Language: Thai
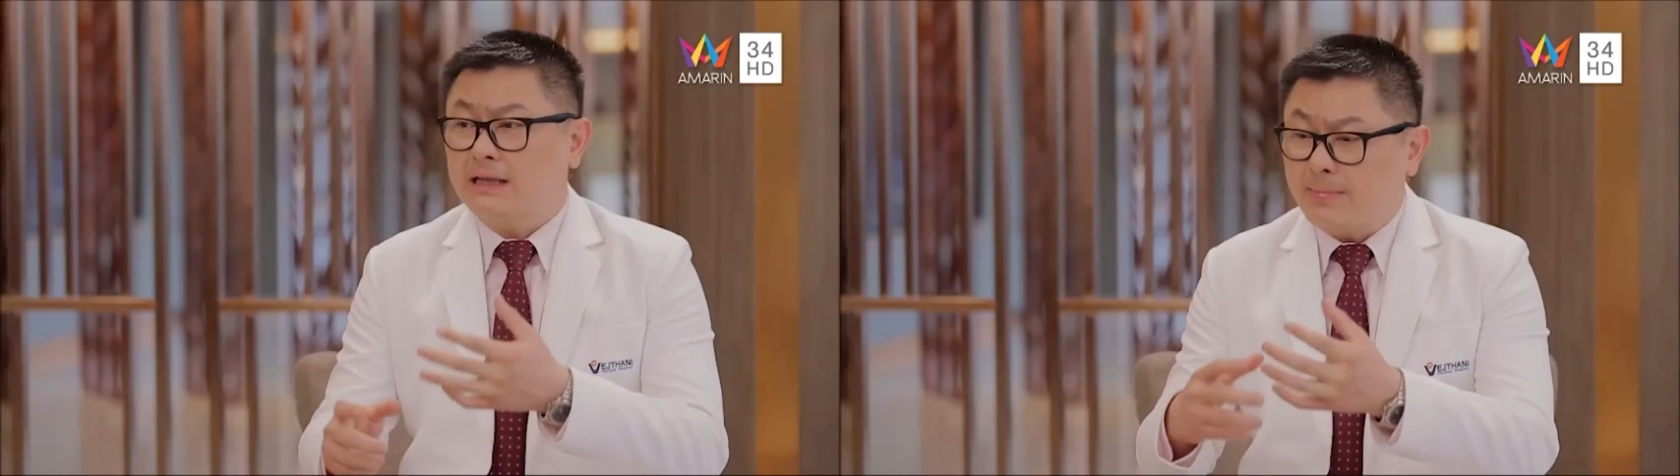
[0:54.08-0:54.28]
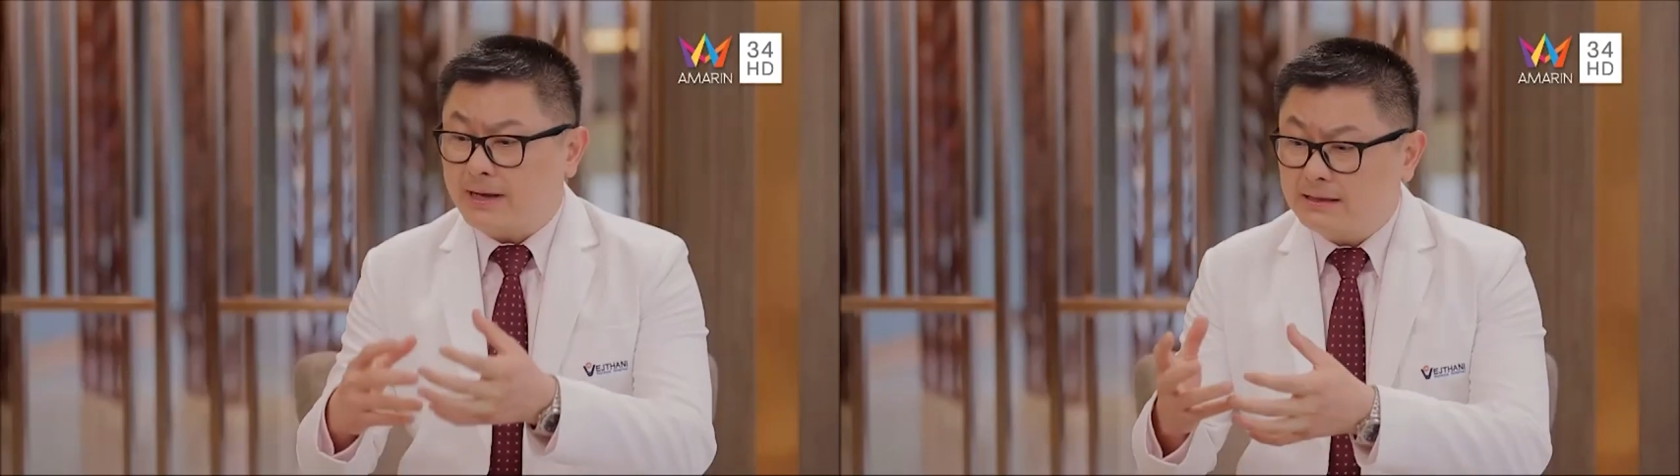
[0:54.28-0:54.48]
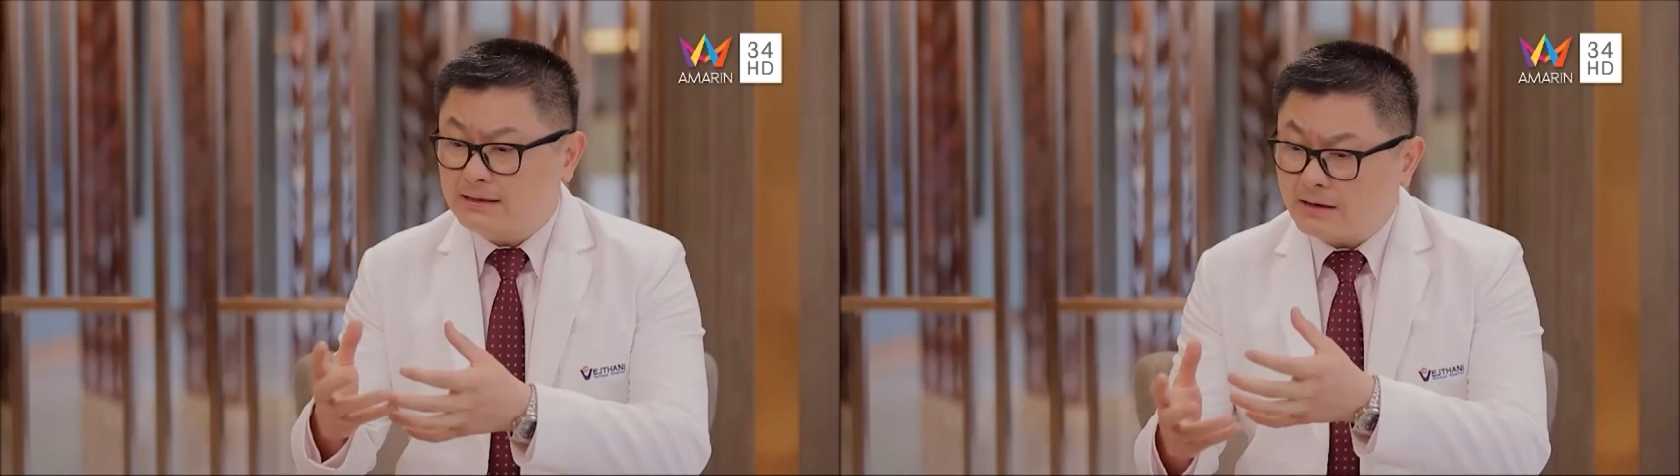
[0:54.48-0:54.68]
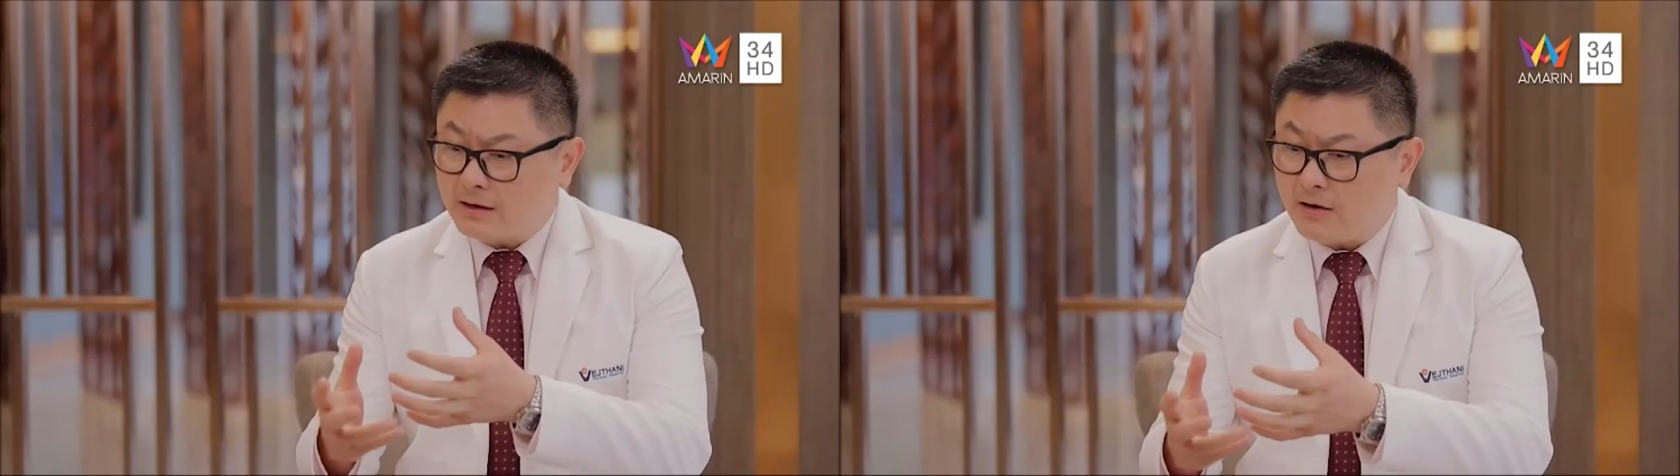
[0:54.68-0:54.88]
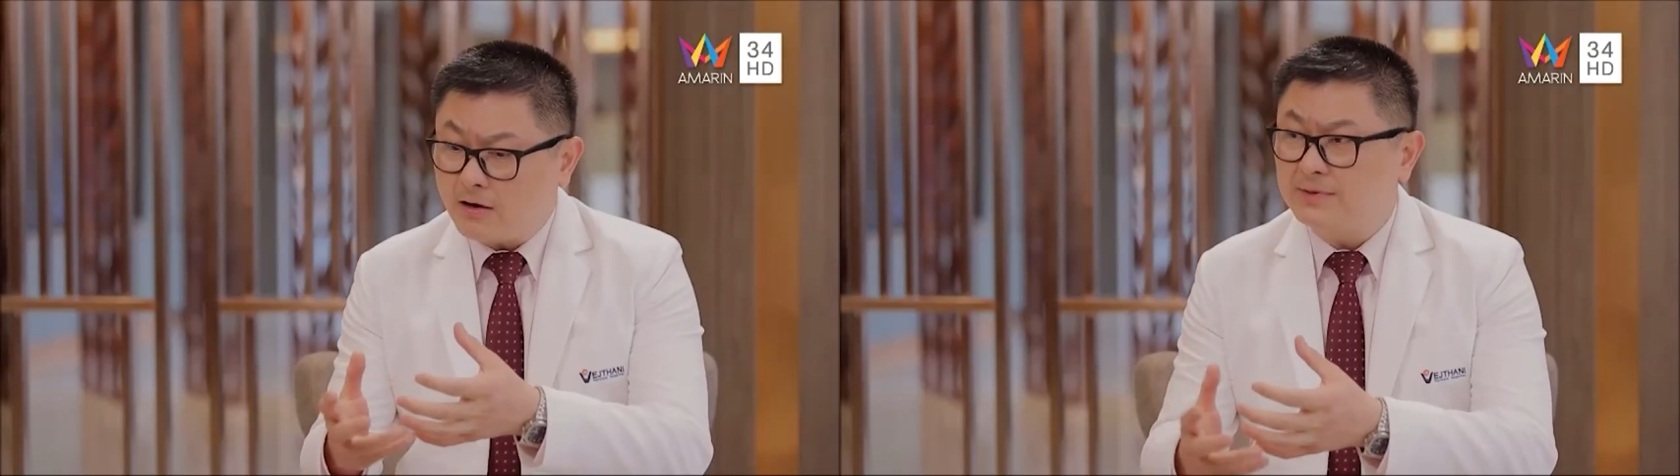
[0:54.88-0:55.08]
ทำให้
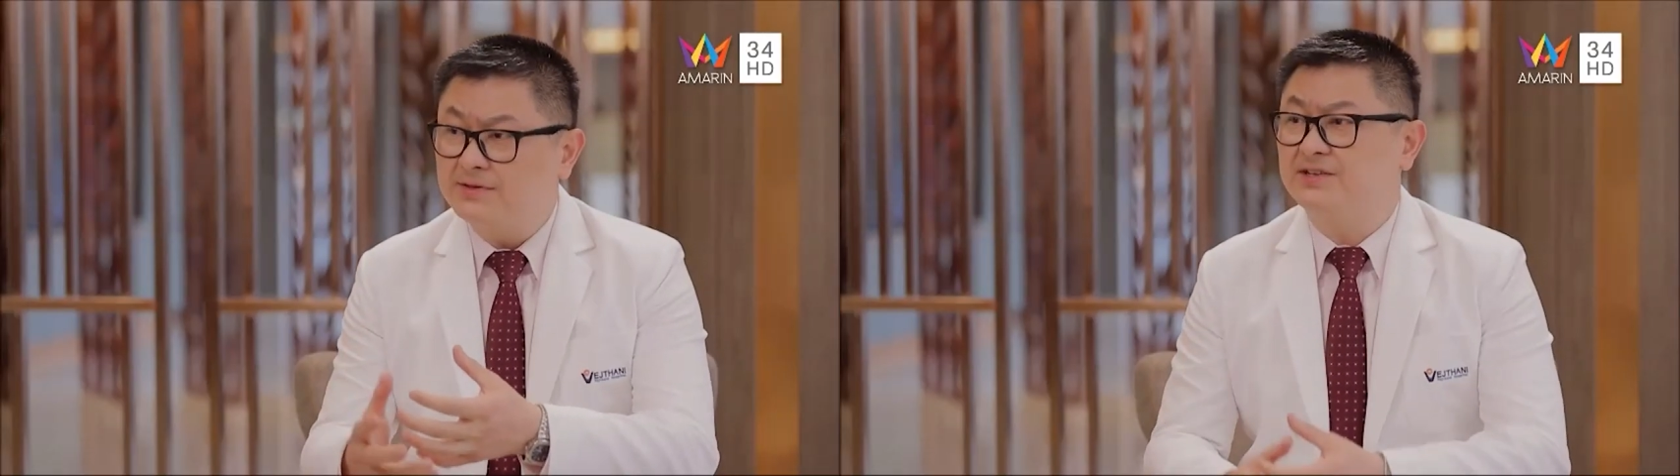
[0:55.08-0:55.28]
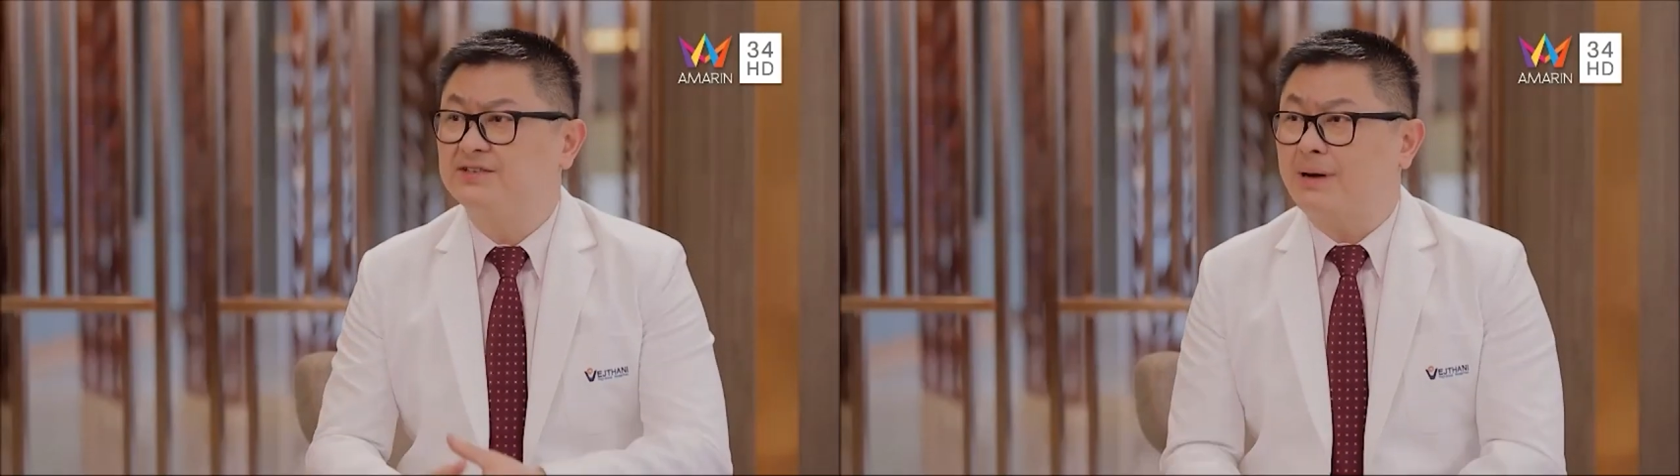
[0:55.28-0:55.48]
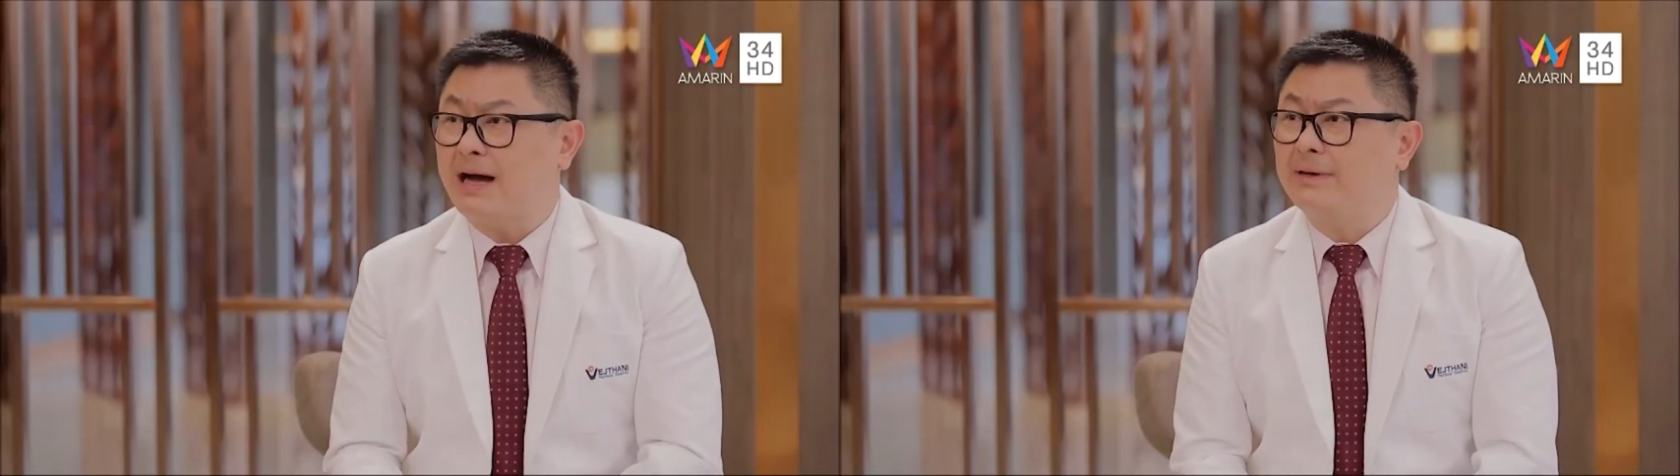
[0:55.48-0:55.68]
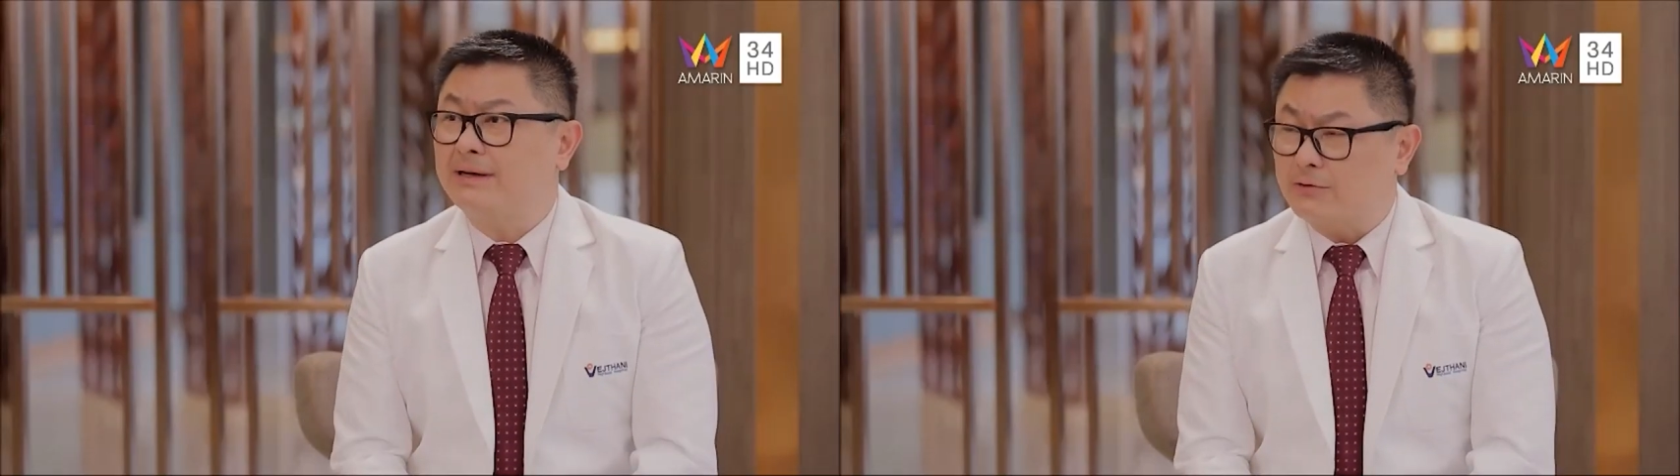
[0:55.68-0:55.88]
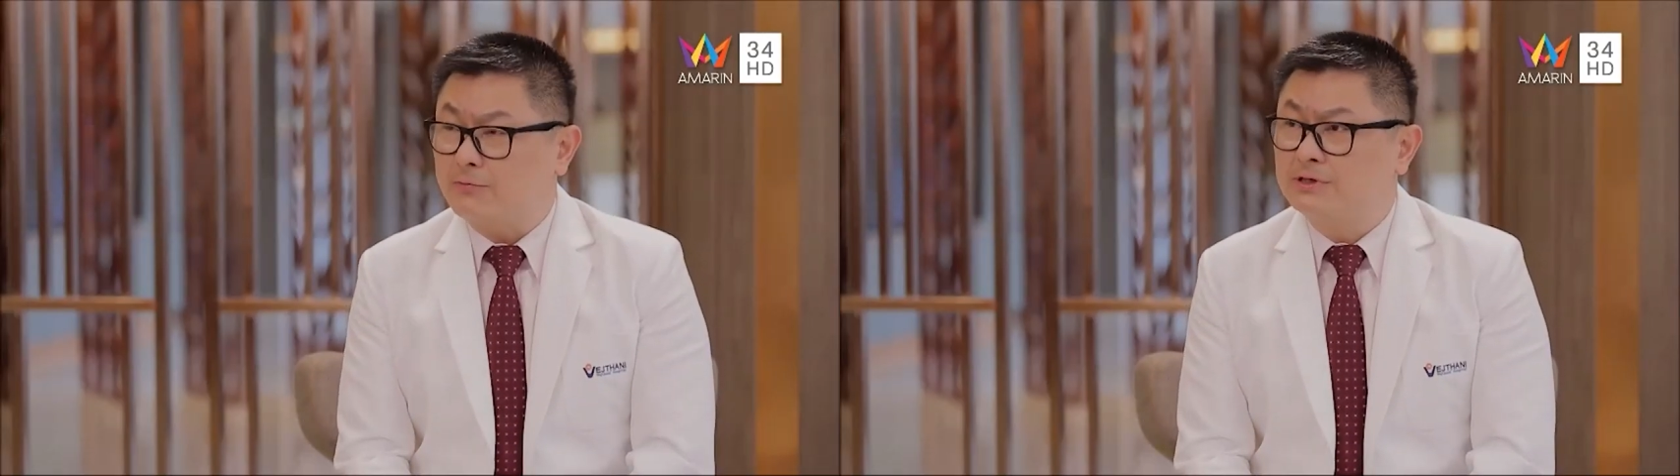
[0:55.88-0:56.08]
ข้อมันเสียสภาพได้
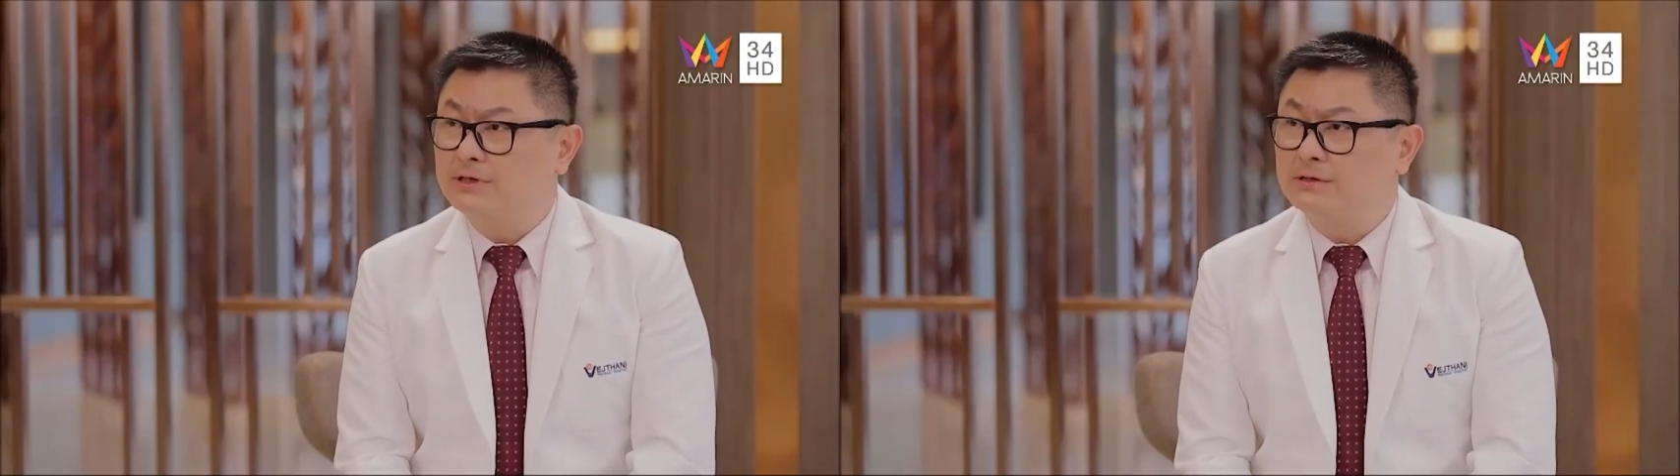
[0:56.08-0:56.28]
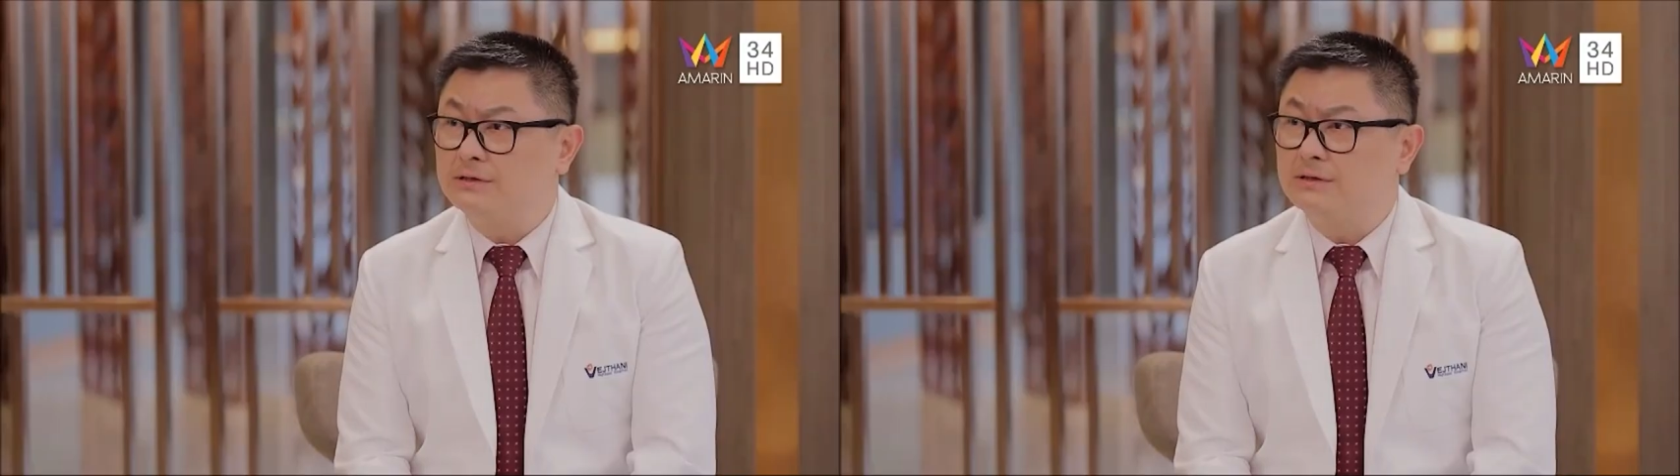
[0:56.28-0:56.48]
เร็วขึ้น